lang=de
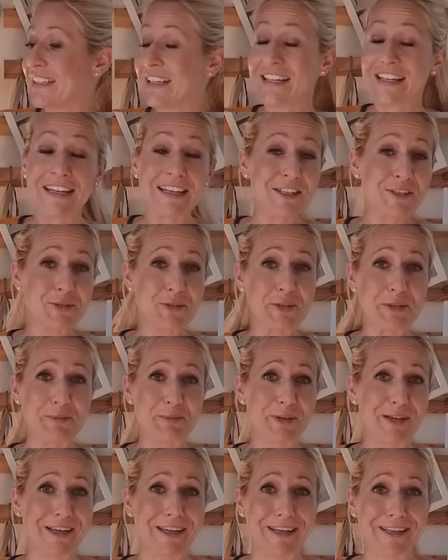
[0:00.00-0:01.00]
Den Link zu
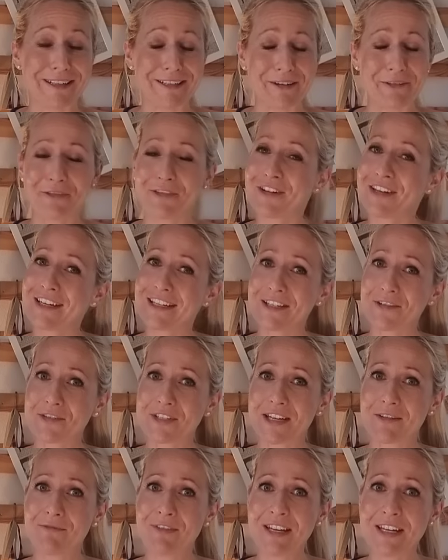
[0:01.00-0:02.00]
diesem Gerät äh, findet ihr
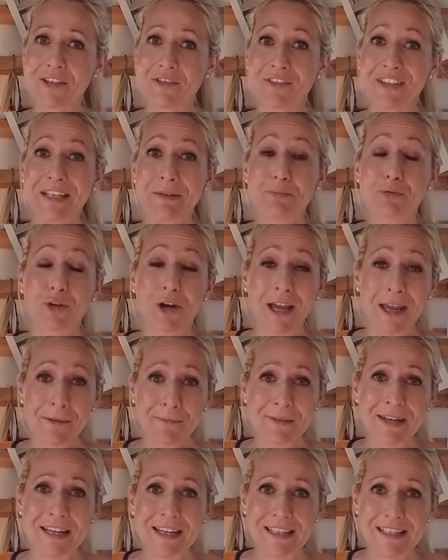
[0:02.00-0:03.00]
unter dem Video. Wenn die
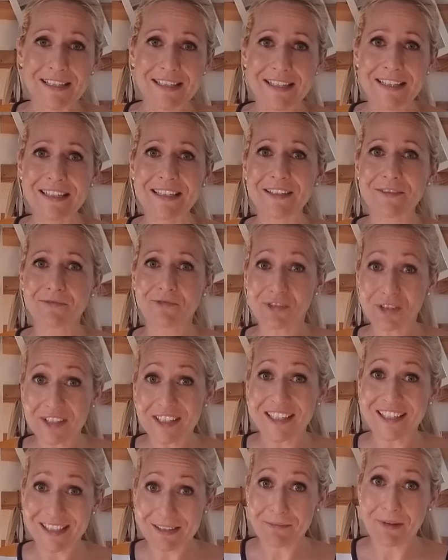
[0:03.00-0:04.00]
Prime Days sind, wird
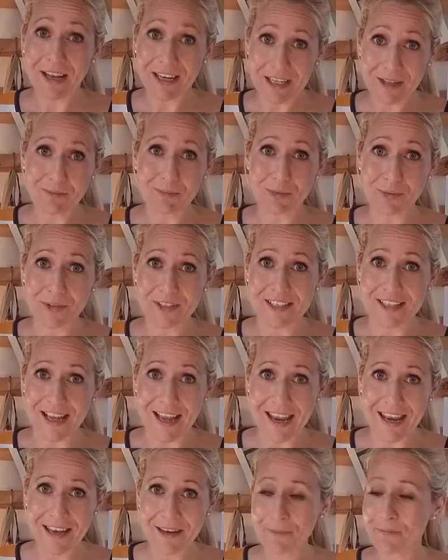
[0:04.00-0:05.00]
das im Angebot
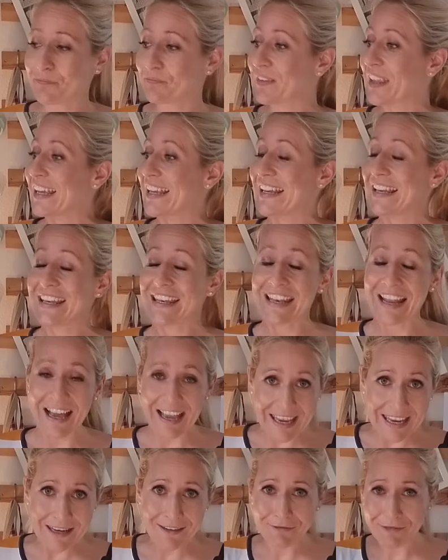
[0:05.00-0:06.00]
sein.
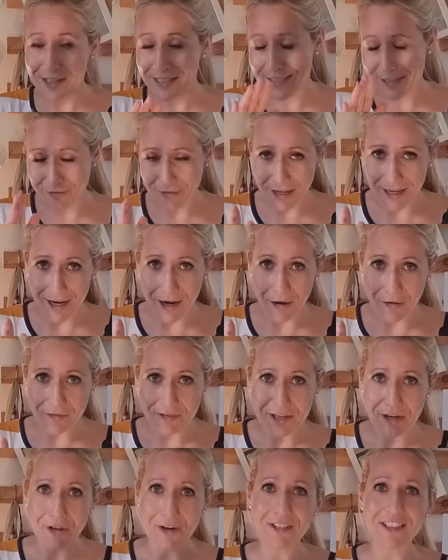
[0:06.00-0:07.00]
Nein, falls die Frage
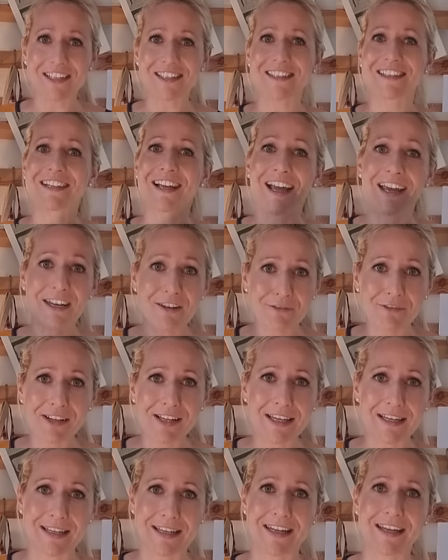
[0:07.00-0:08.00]
auftaucht, das ist kein
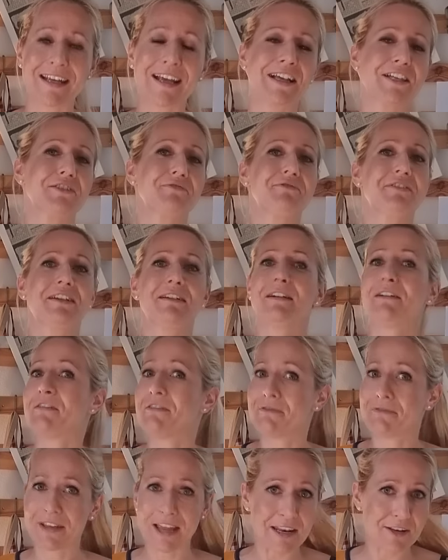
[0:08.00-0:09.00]
Affiliate-Link. Also wir
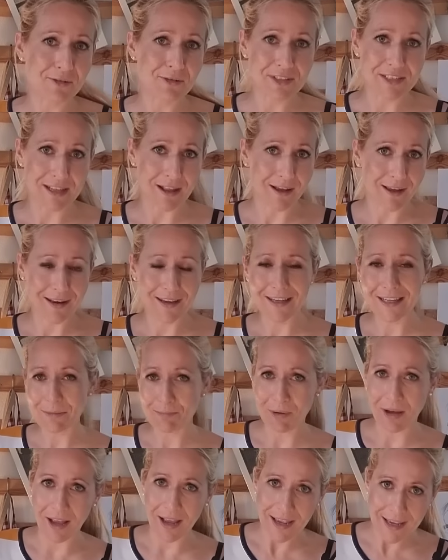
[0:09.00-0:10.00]
werden uns daran
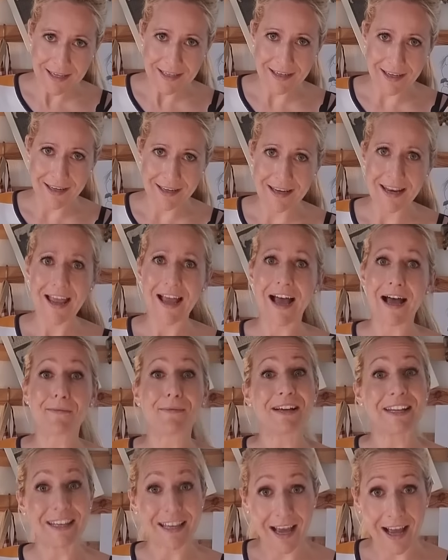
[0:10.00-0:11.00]
nicht bereichern.
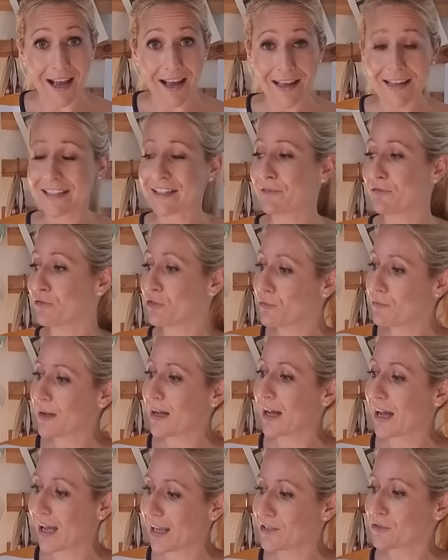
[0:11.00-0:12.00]
Aber ja, die
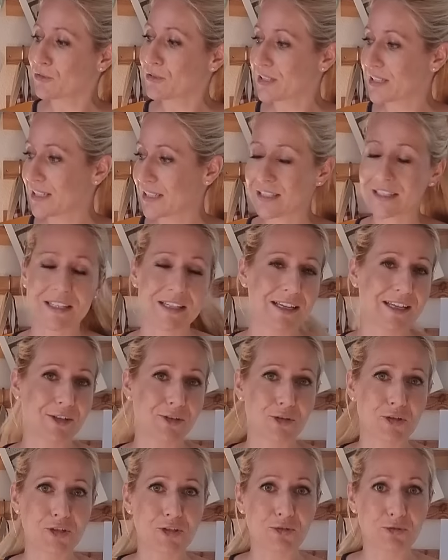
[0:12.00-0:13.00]
Firma hat uns dieses
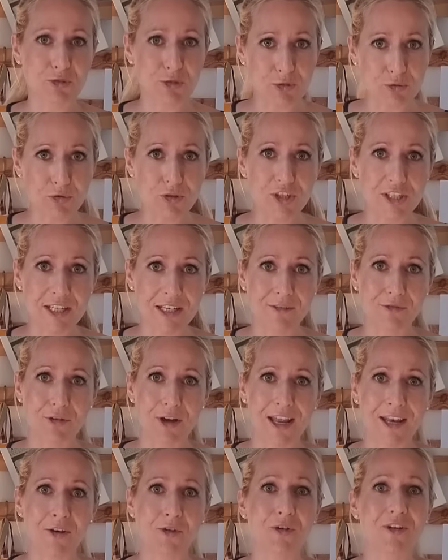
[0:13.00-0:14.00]
Gerät kostenlos zugeschickt
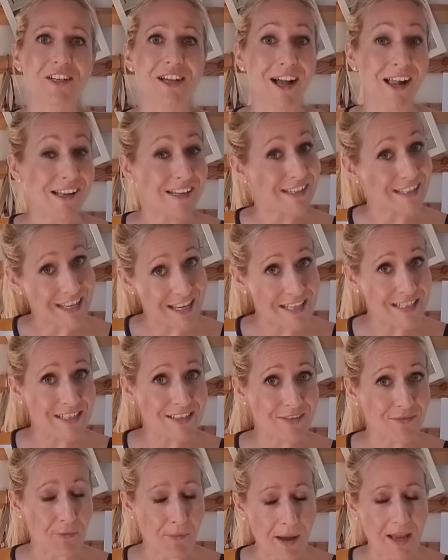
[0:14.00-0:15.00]
für einen neutralen
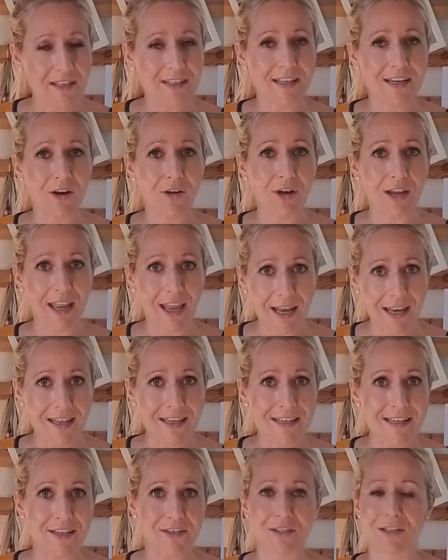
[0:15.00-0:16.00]
Test. Wir machen den auch
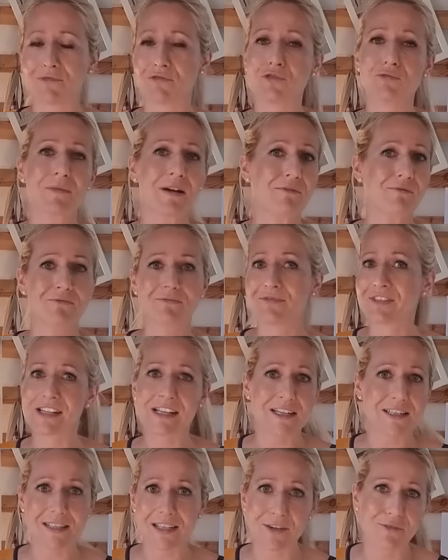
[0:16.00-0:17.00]
ehrlich. Also die Firma
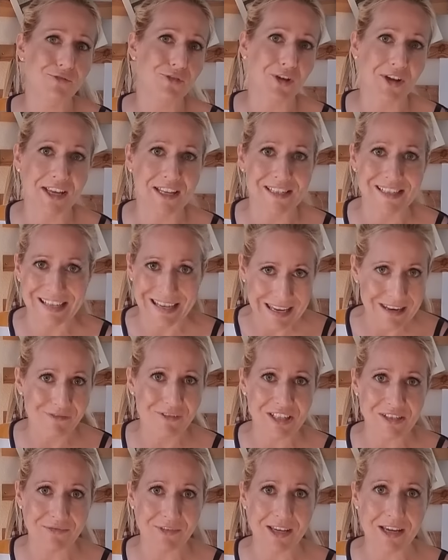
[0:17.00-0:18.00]
will das nicht vorher
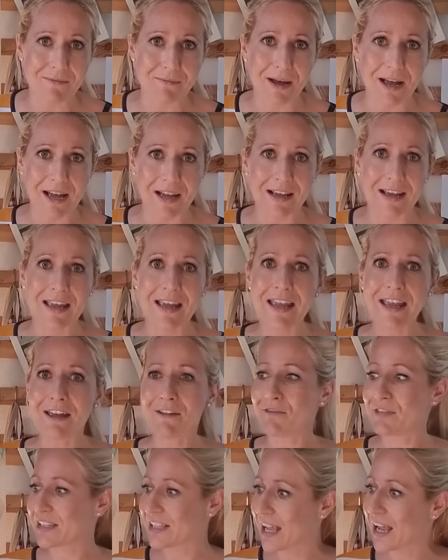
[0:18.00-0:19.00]
sehen, was wir hier machen.
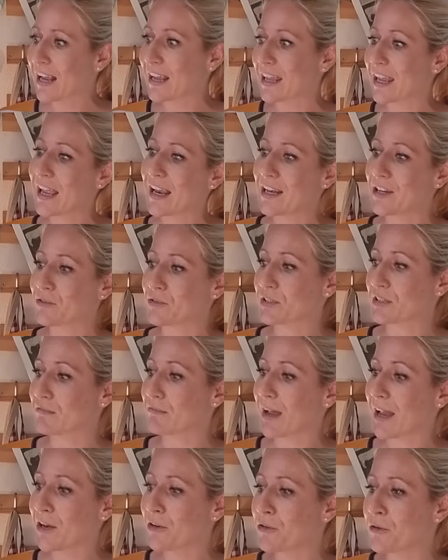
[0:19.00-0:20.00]
Wir sagen hier ehrlich unsere
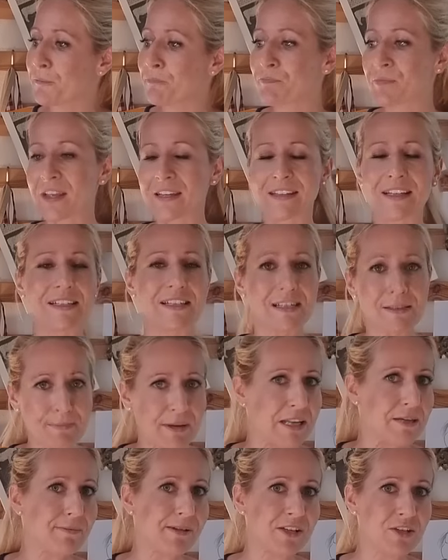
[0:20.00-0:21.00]
Meinung. Das ist
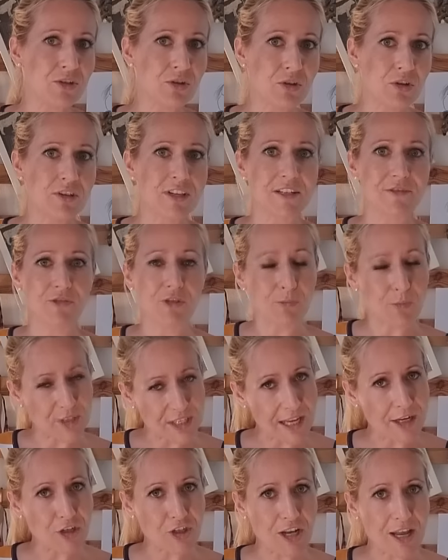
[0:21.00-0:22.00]
manchmal so, dass Firmen
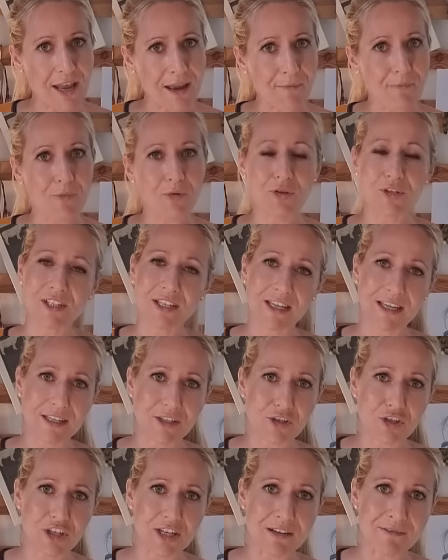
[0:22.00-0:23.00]
uns anschreiben, uns
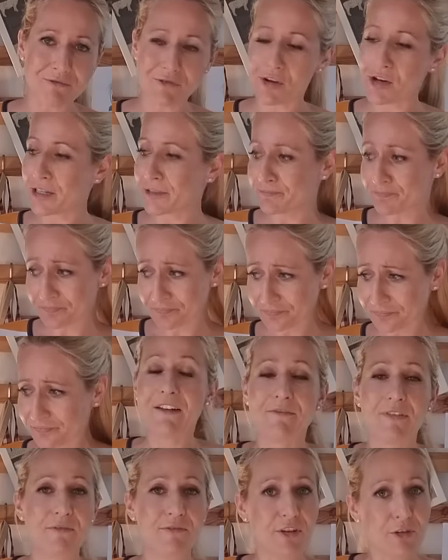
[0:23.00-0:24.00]
Geräte schicken wollen.
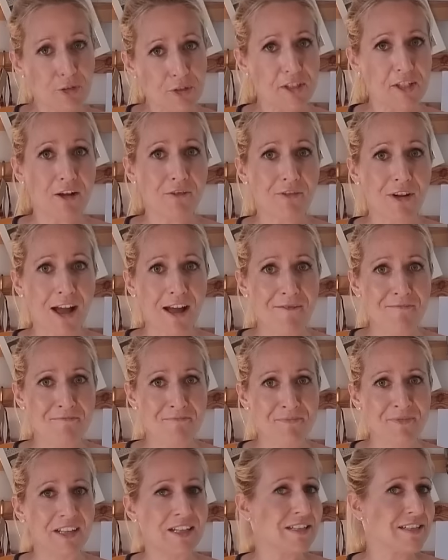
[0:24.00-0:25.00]
Wenn wir Lust drauf
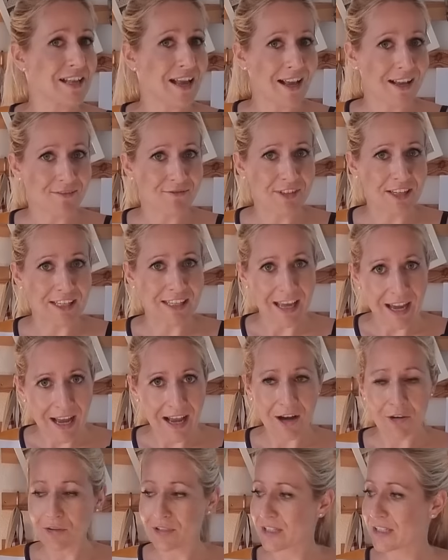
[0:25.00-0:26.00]
haben, dann sagen wir
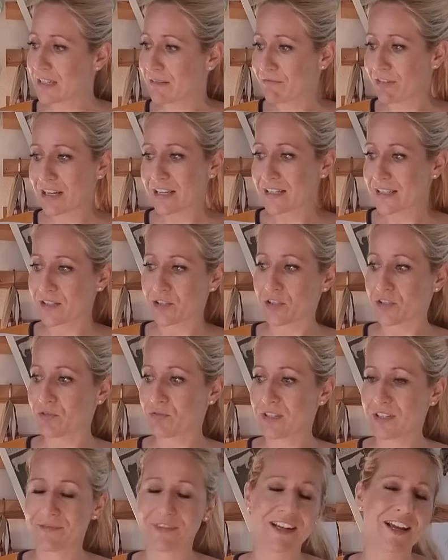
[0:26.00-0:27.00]
ja. Und in dem Fall ist es auch
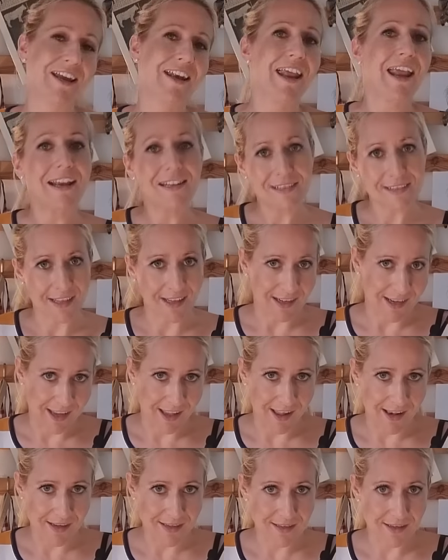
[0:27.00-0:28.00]
so, dass wir kein extra
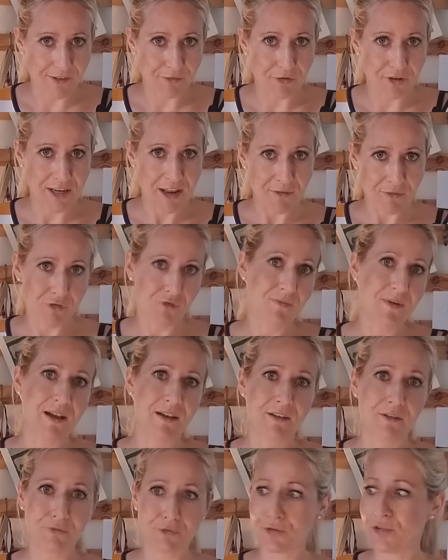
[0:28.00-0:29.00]
Geld von der
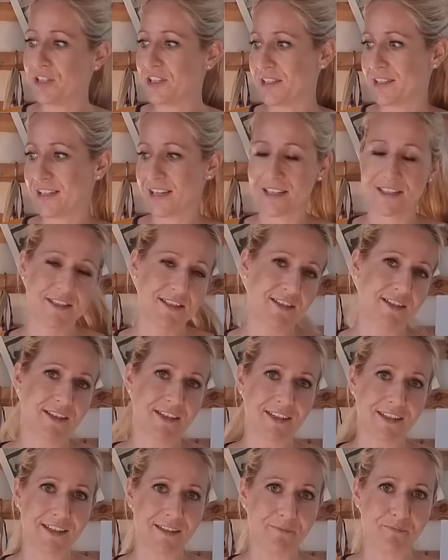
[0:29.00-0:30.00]
Firma für diesen Test hier
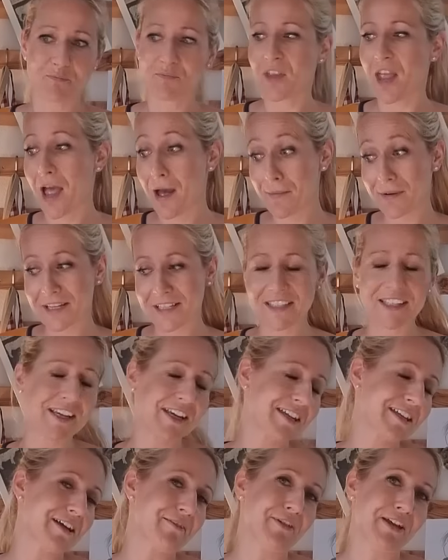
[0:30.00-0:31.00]
kriegen. Aber das
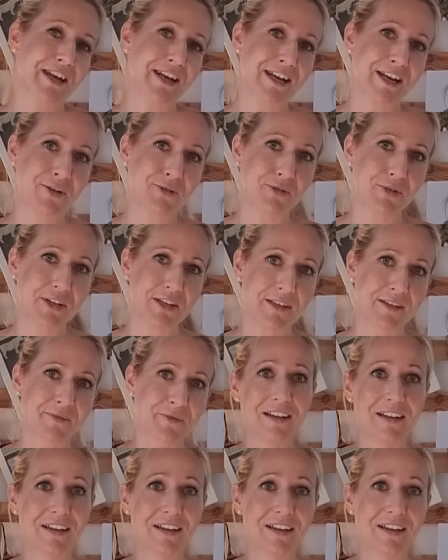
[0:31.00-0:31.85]
Gerät haben wir da natürlich.